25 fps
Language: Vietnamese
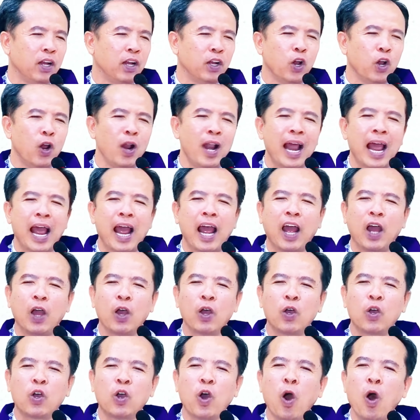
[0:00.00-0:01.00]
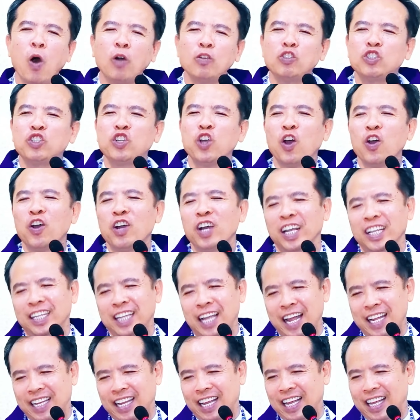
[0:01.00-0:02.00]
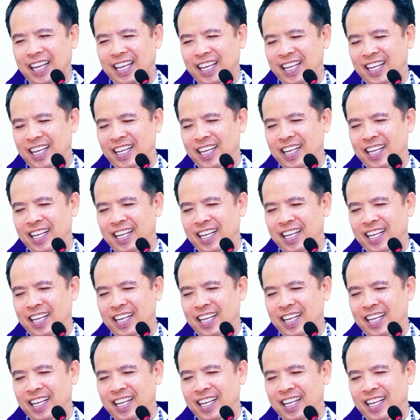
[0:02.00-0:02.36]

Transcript: đó là cốt cho người ta thấy